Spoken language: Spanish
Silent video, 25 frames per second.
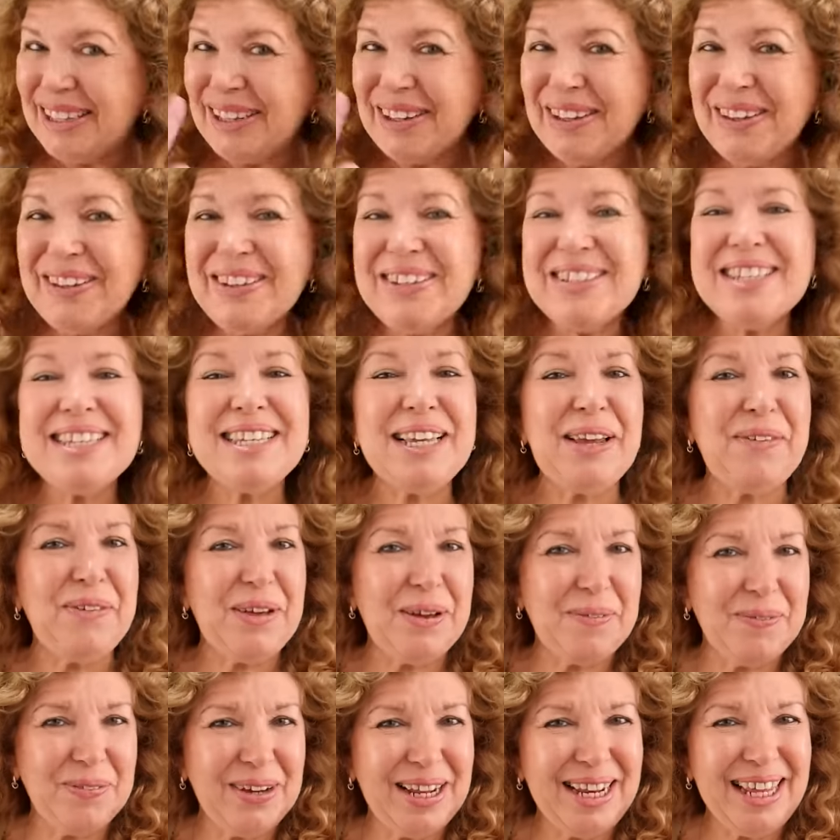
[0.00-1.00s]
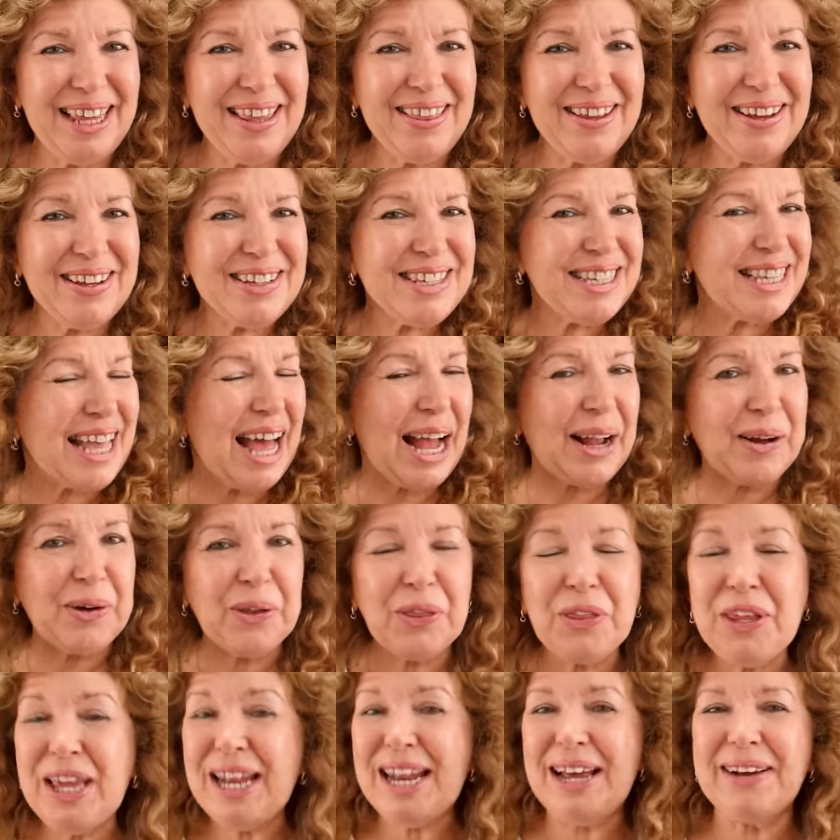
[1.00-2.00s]
a todos y bienvenidos a
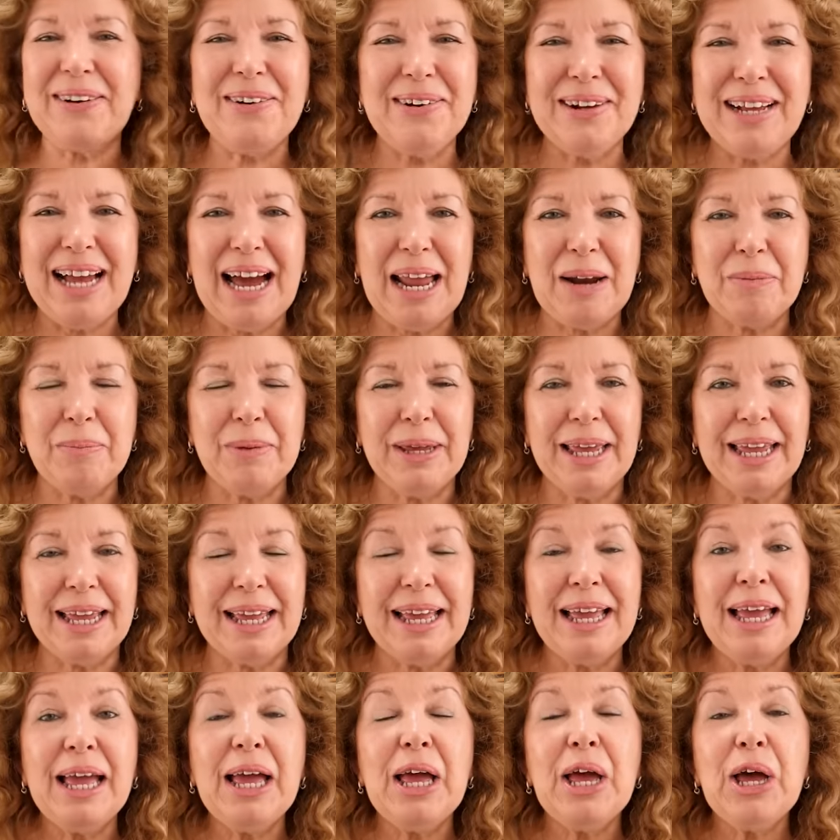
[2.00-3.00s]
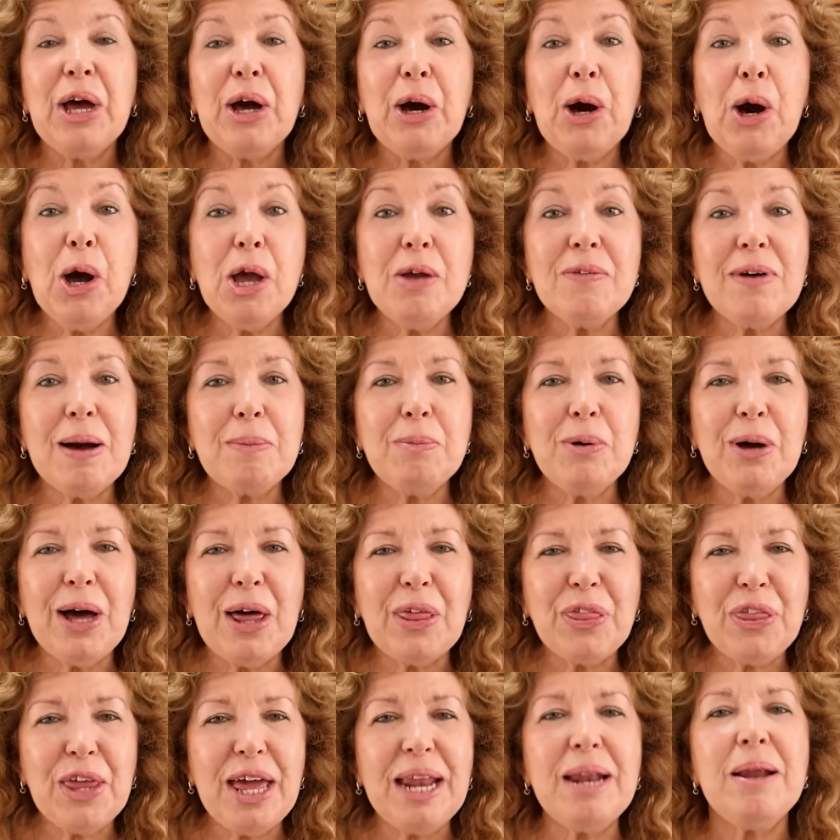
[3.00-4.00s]
Cocina con Carmen. Hoy vamos
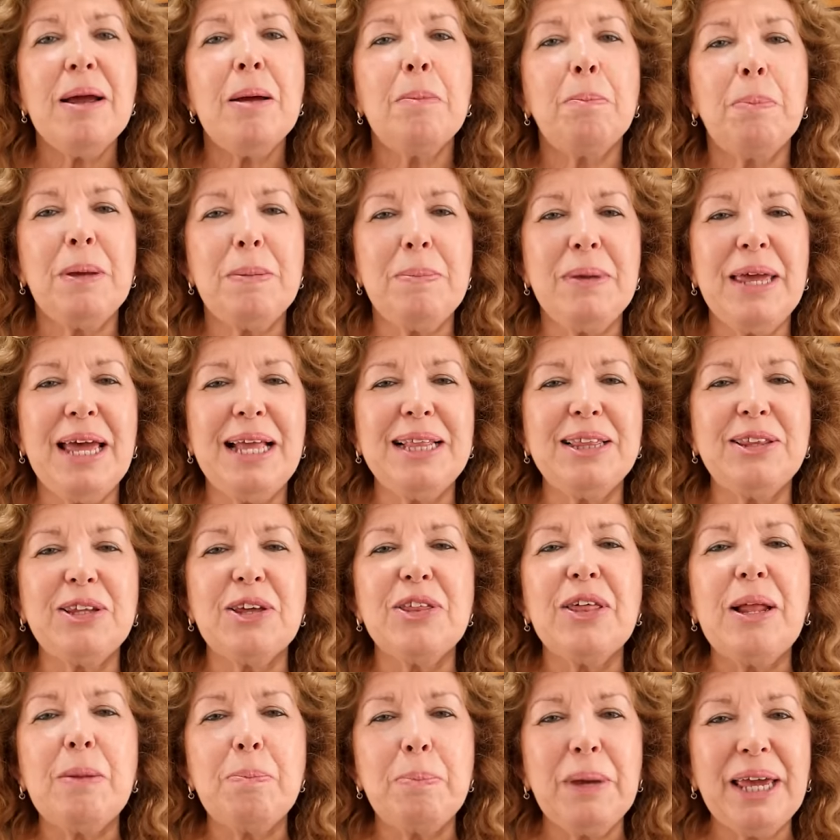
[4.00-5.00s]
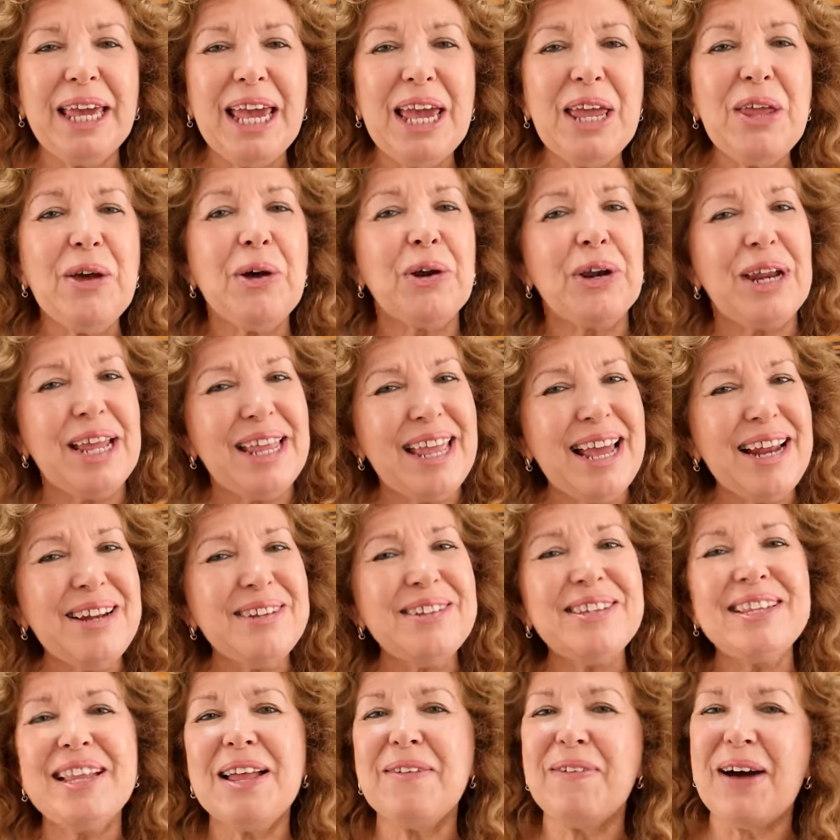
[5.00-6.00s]
a hacer pimientos del piquillo
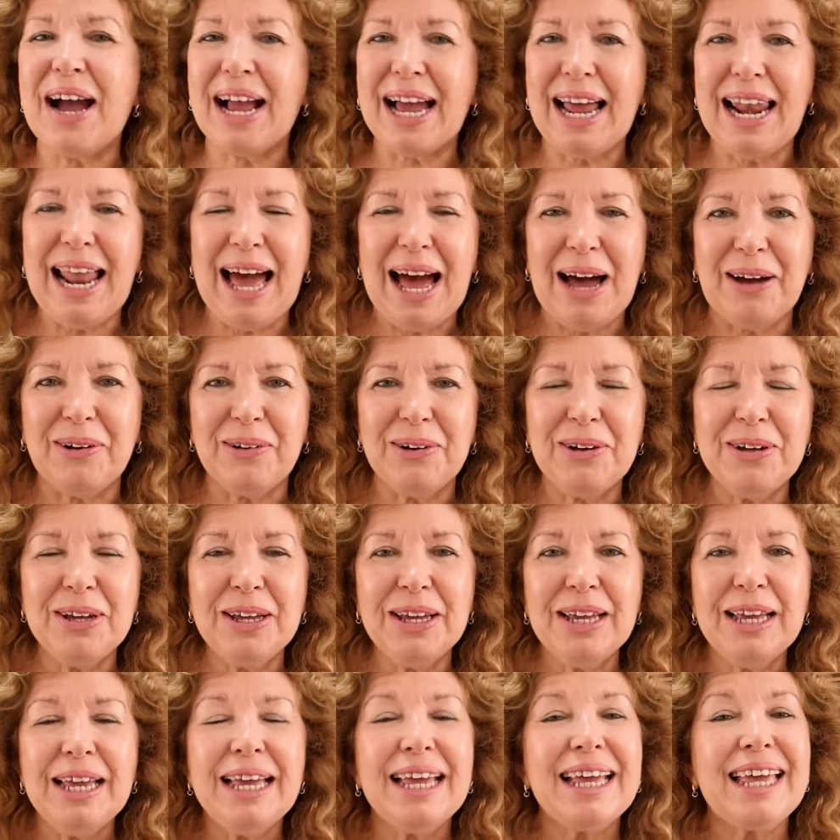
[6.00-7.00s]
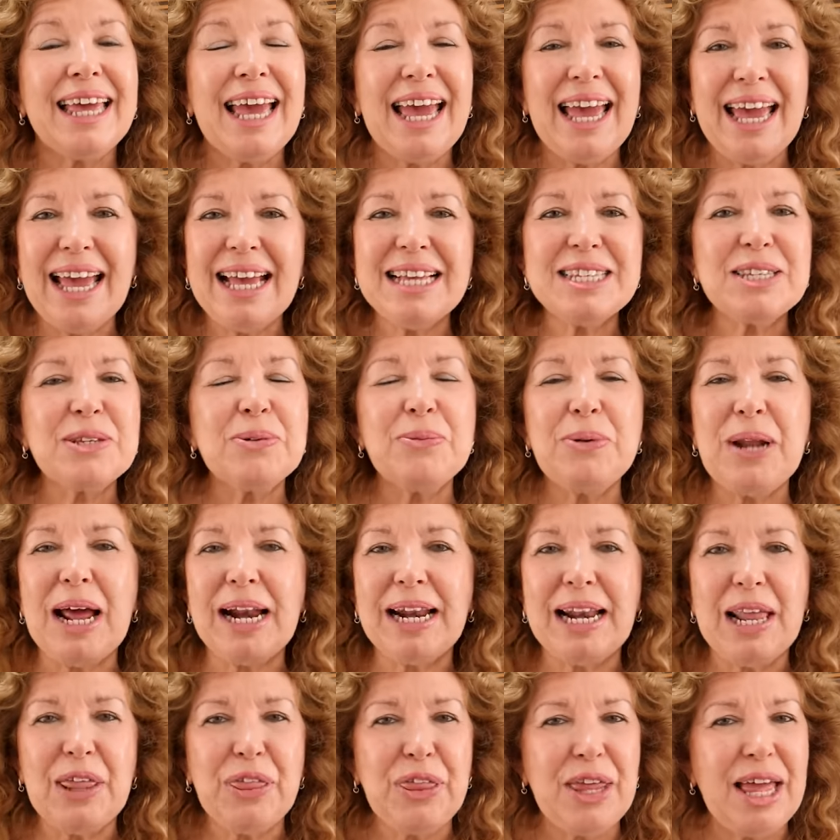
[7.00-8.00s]
rellenos de bacalao, que es una
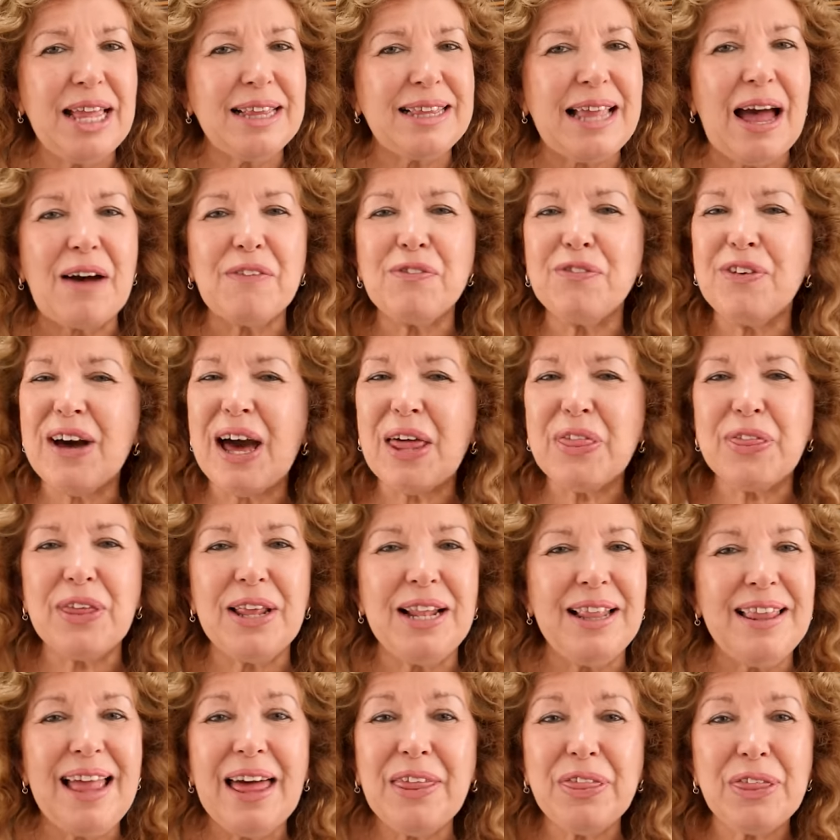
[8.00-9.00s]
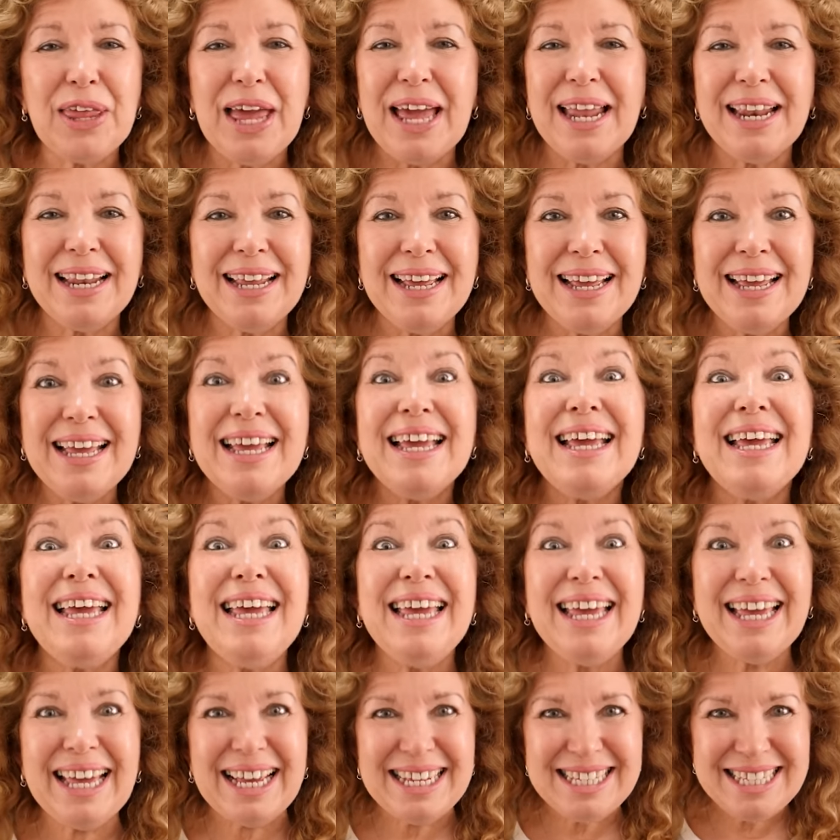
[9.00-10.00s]
receta fácil de hacer
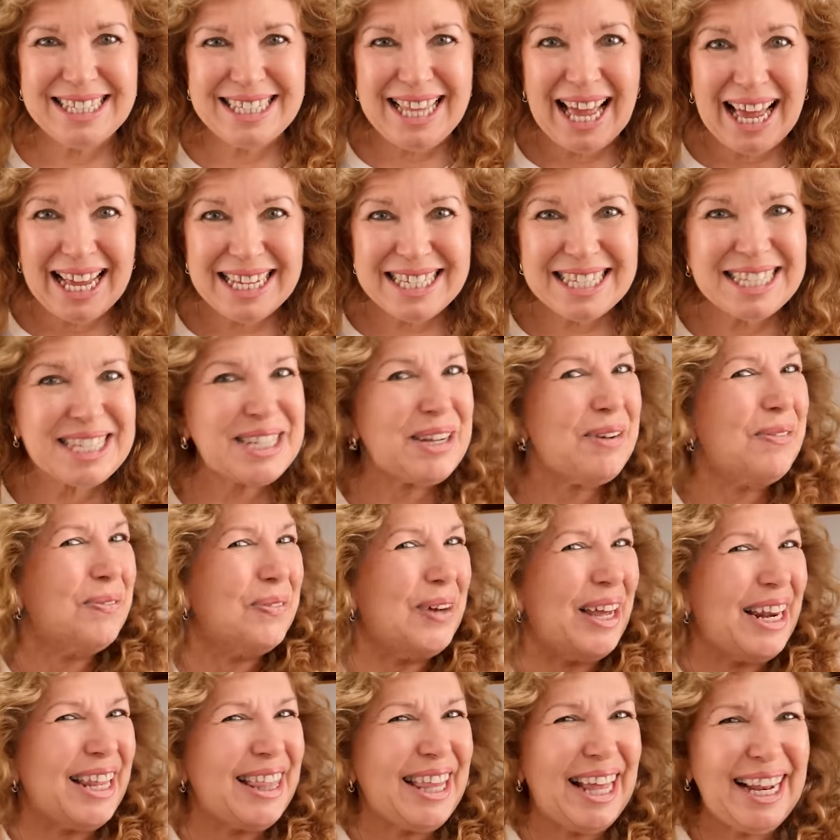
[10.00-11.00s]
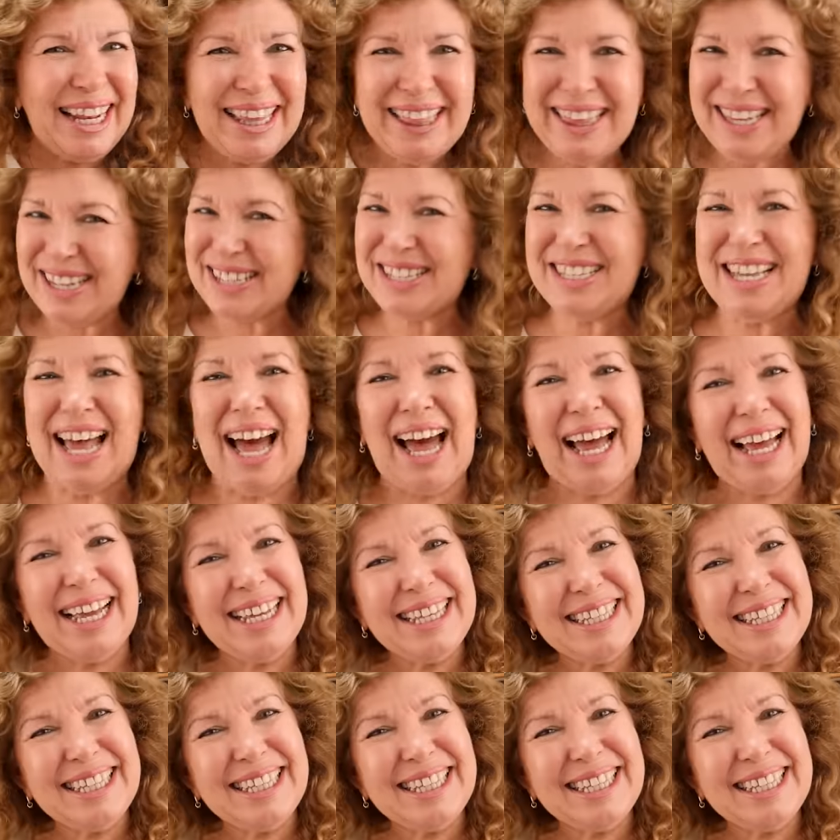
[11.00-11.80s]
y que está súper deliciosa.